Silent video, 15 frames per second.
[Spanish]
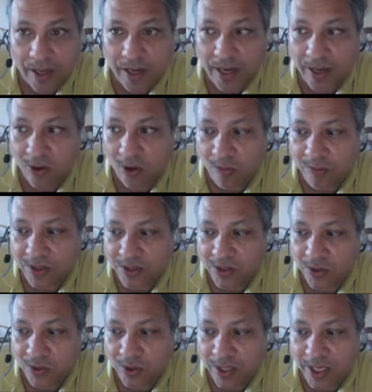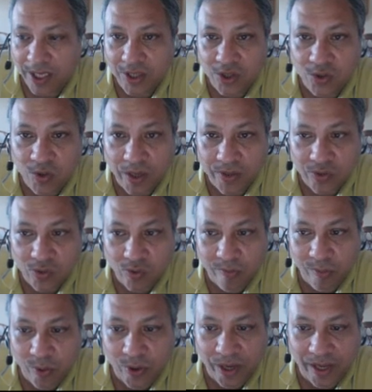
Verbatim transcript: La comisión que yo asumo